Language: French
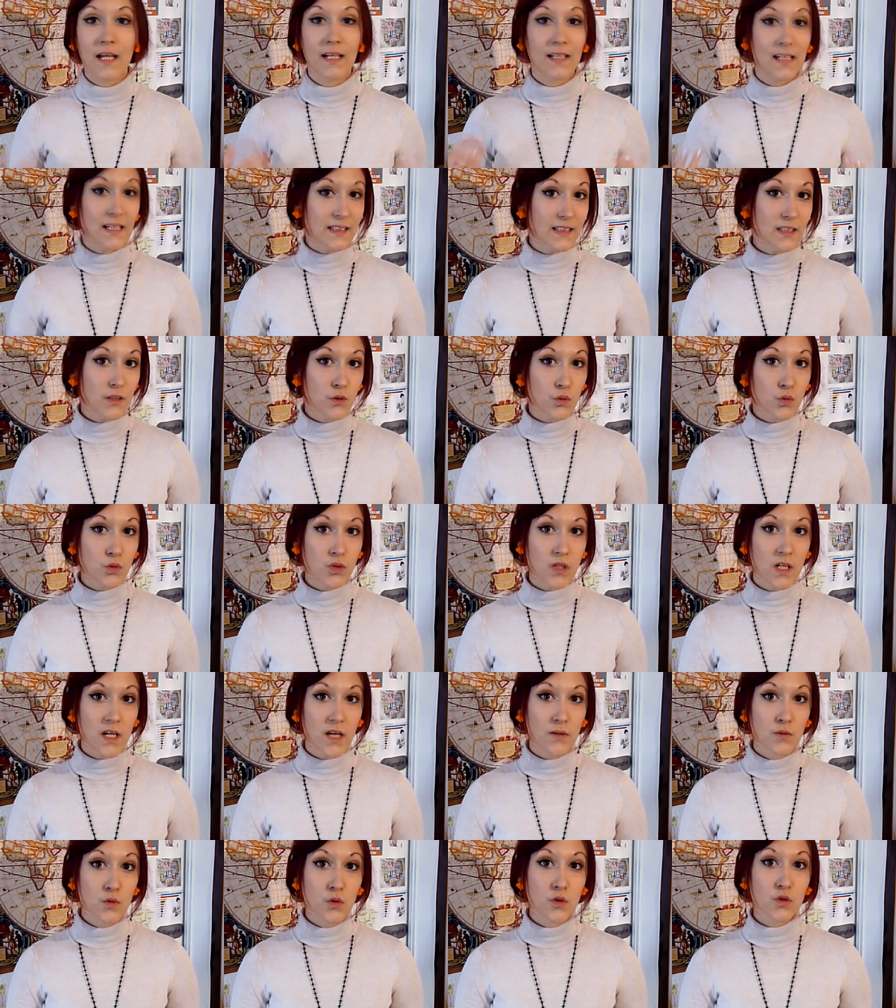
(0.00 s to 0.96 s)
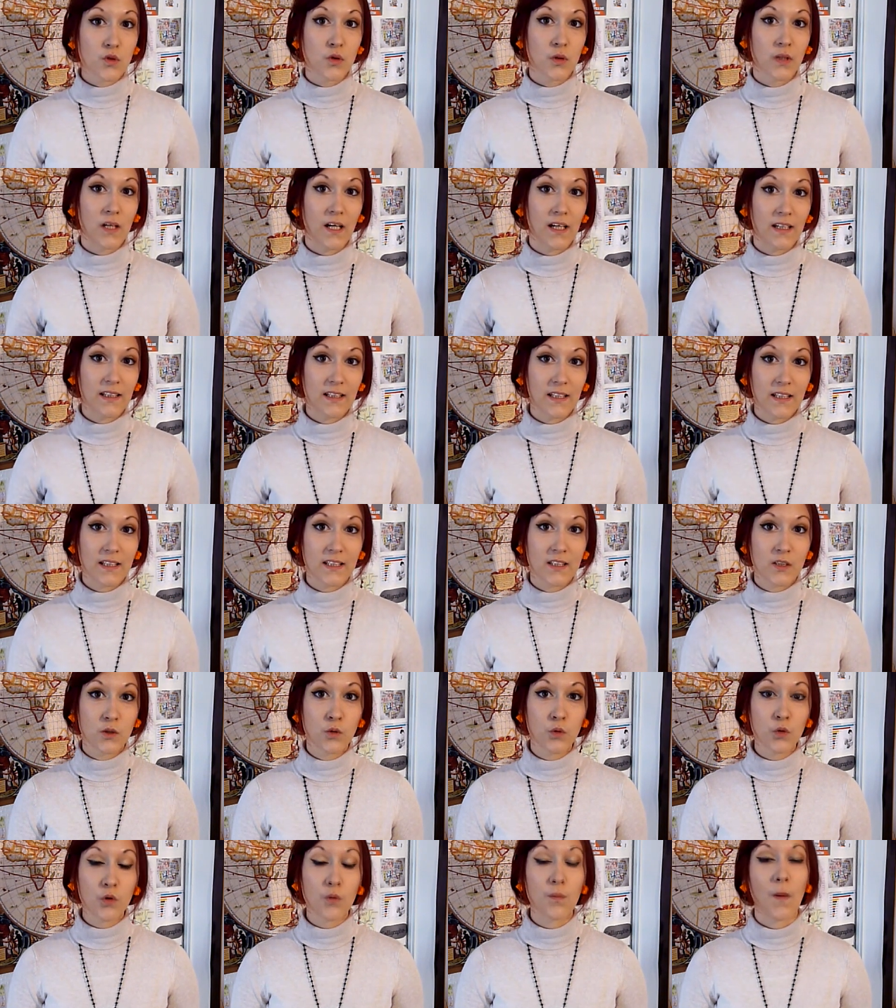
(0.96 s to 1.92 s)
L'attrition chez l'adulte se caractérise
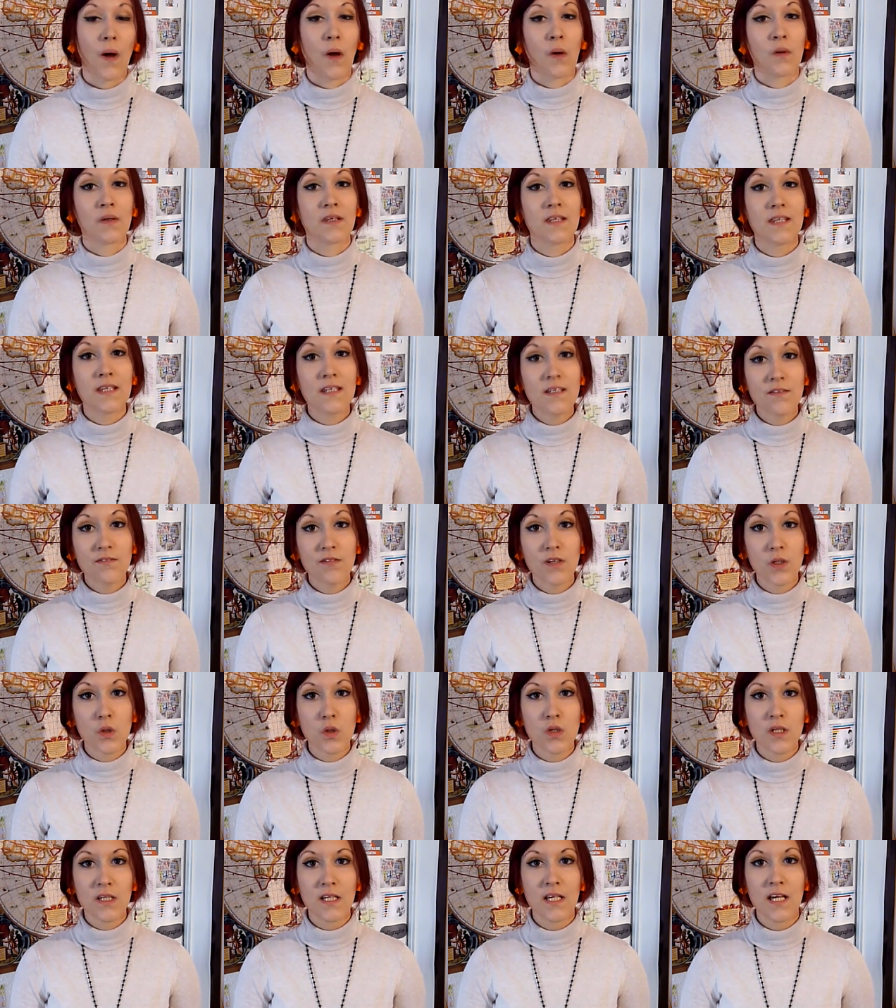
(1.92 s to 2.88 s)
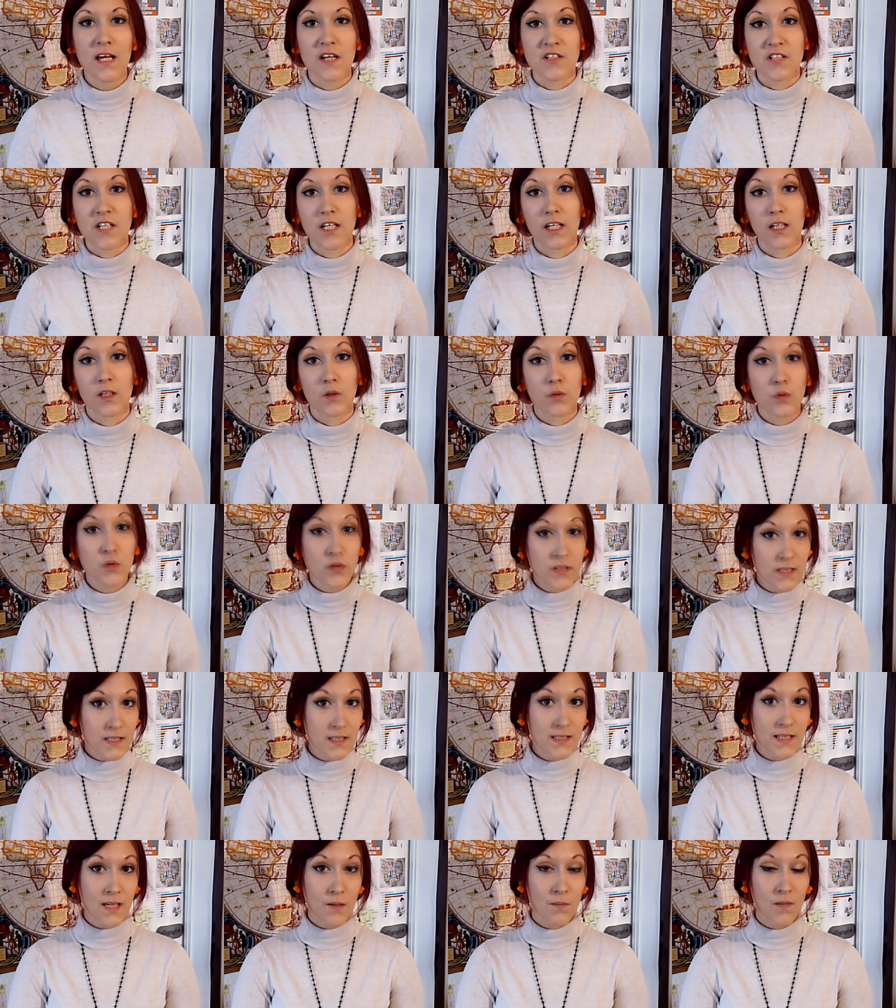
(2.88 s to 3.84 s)
donc par une difficulté à gérer deux
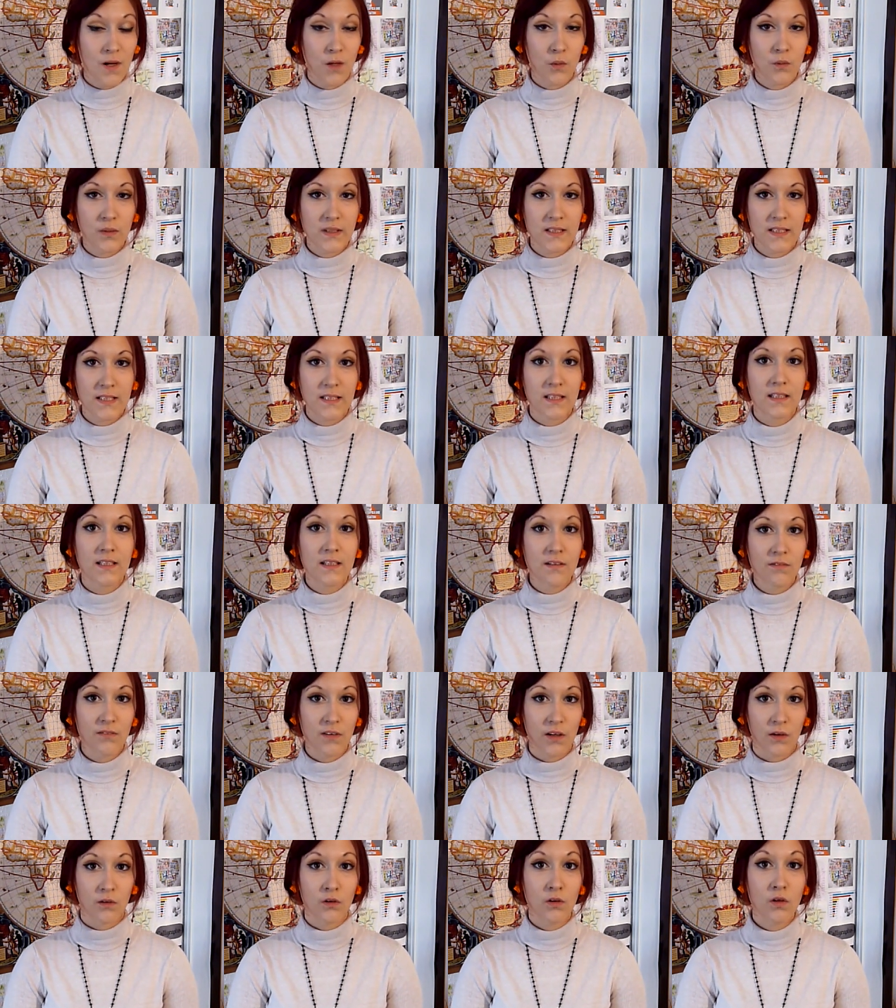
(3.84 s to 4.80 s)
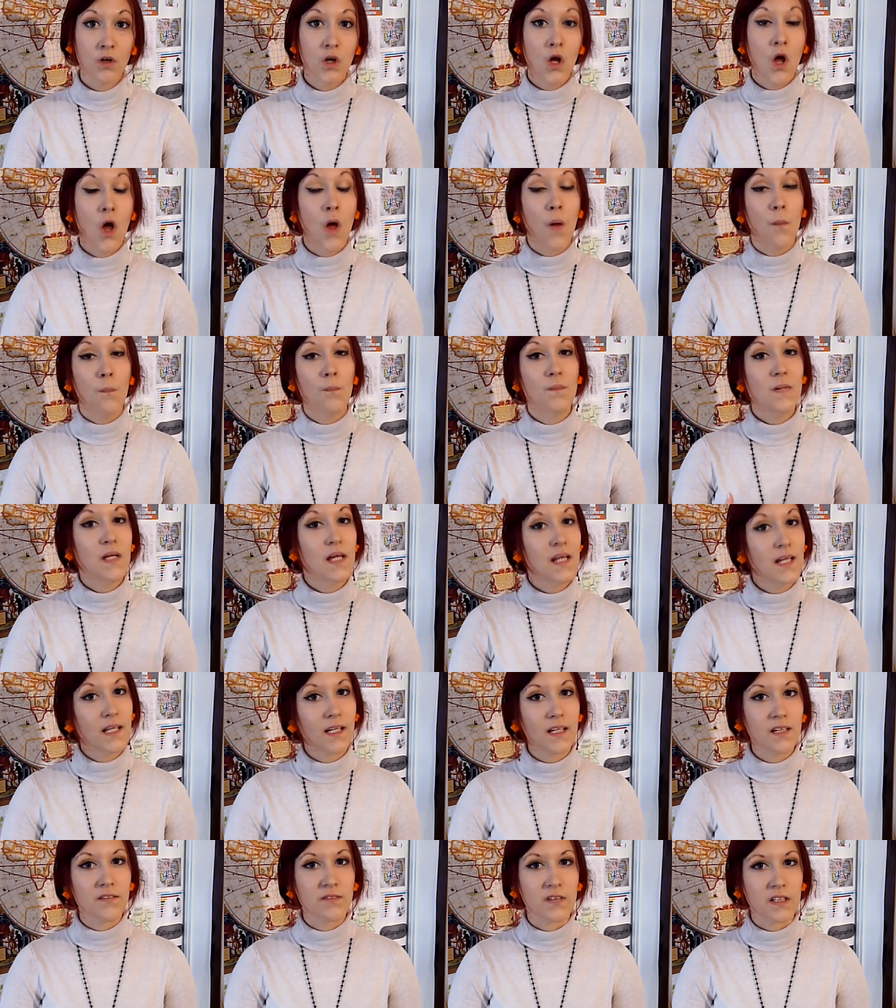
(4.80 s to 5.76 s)
systèmes linguistiques différents, mais elle
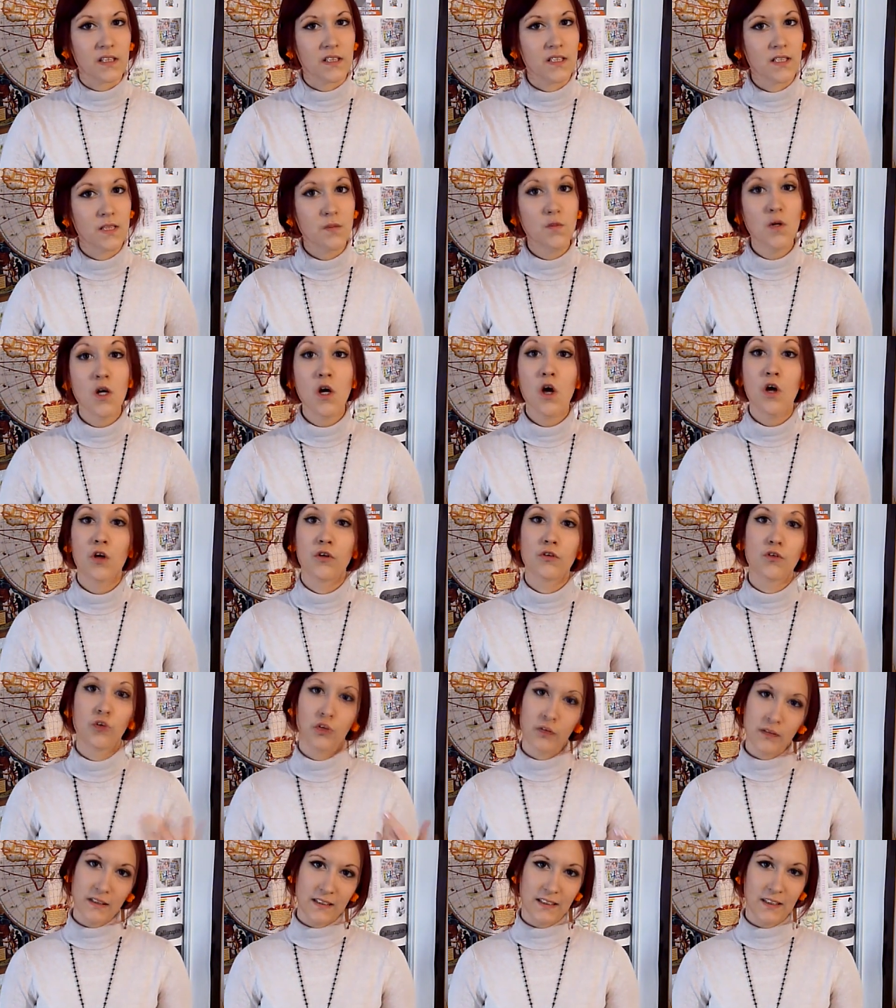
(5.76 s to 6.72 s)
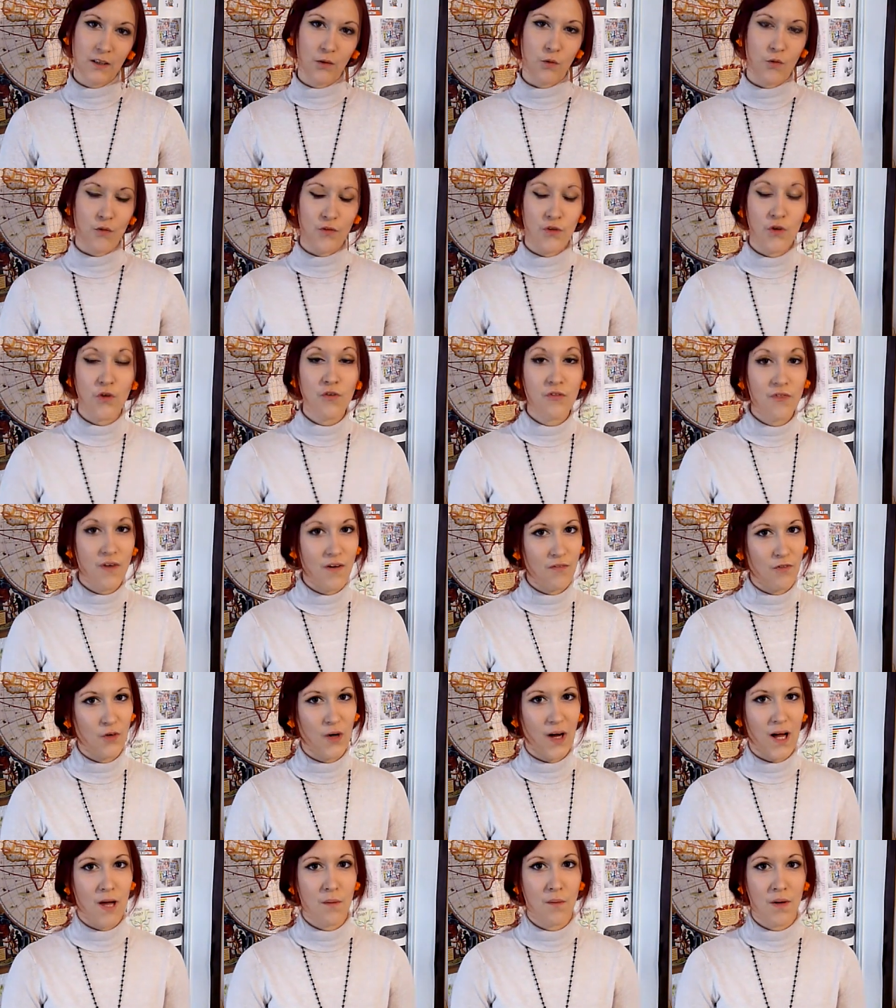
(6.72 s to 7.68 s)
est réversible dans des circonstances
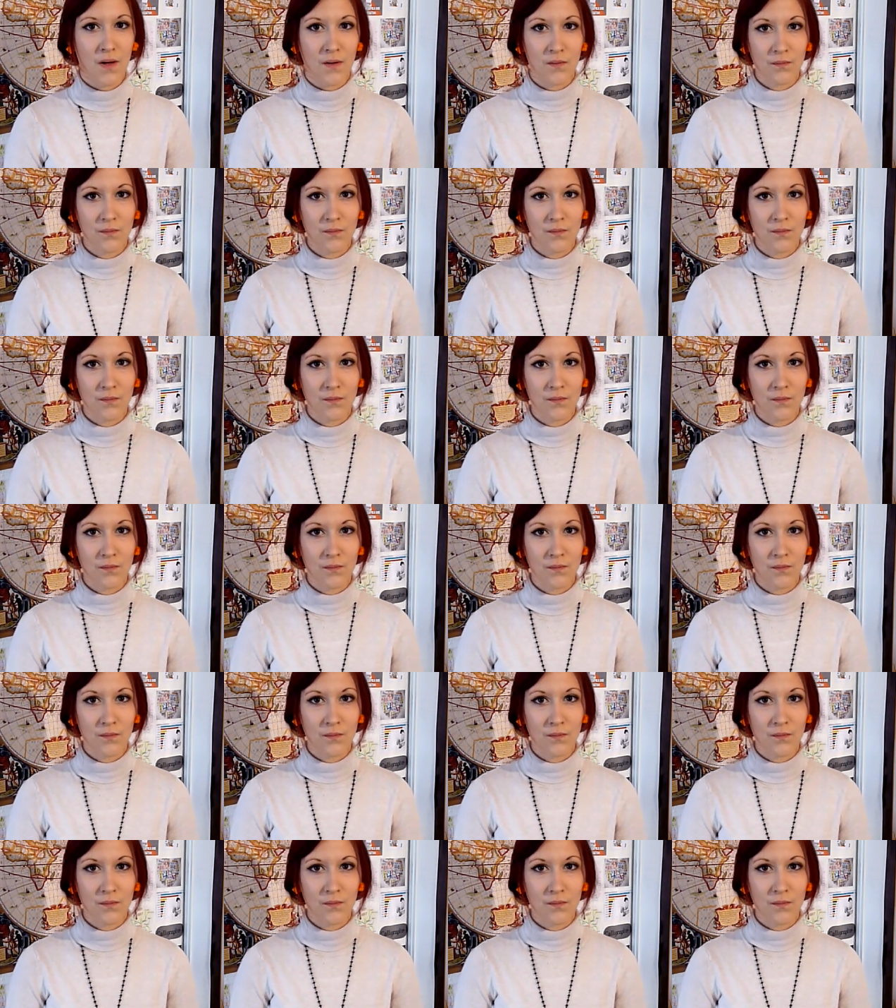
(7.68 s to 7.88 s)
favorables.